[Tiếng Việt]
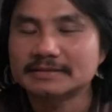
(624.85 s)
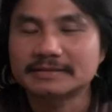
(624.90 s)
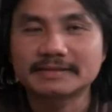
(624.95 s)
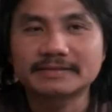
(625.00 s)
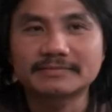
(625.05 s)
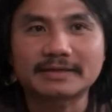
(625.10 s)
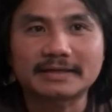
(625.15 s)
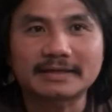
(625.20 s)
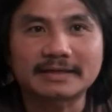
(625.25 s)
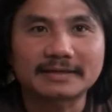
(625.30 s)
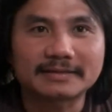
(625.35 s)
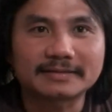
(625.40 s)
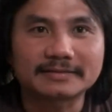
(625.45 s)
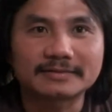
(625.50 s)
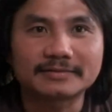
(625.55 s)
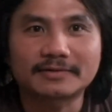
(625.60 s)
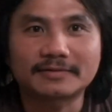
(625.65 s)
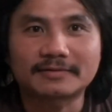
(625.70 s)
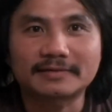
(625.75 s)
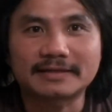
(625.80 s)
nhưng mà you
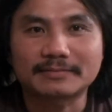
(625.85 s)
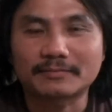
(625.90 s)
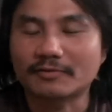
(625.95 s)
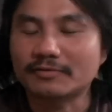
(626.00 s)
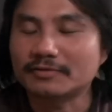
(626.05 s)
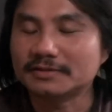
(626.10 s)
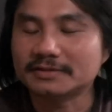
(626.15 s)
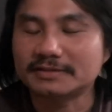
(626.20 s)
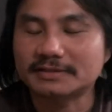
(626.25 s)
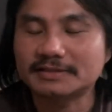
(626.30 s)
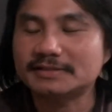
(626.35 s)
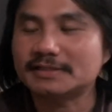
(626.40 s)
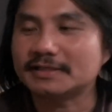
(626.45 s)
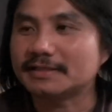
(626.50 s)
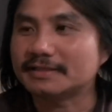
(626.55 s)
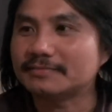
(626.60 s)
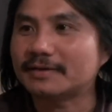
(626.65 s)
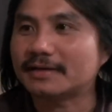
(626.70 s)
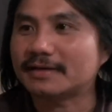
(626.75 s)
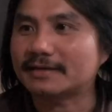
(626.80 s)
know, là mọi người chiến
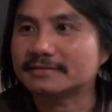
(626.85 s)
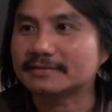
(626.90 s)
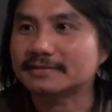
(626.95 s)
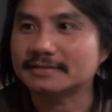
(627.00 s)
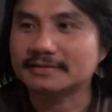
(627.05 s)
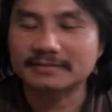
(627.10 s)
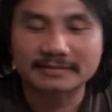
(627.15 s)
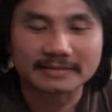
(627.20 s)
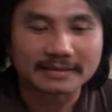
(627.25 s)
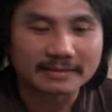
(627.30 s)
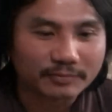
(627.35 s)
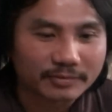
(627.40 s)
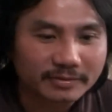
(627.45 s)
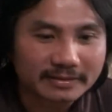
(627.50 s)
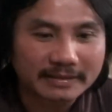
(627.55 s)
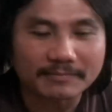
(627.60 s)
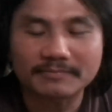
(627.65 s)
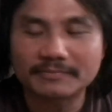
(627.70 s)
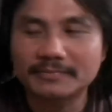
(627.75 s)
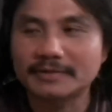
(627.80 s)
sĩ mà thì người ta quyết
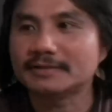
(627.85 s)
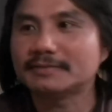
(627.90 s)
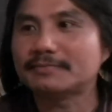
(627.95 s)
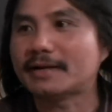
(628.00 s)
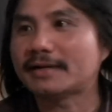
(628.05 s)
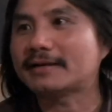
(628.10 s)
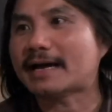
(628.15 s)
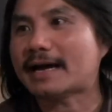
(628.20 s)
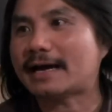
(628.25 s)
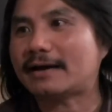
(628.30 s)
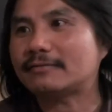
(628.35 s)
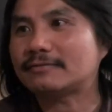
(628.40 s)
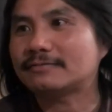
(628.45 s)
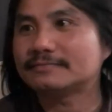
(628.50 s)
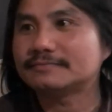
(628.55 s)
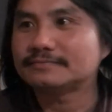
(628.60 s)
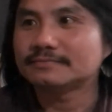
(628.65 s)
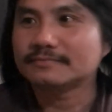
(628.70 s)
tâm giữ biển đảo,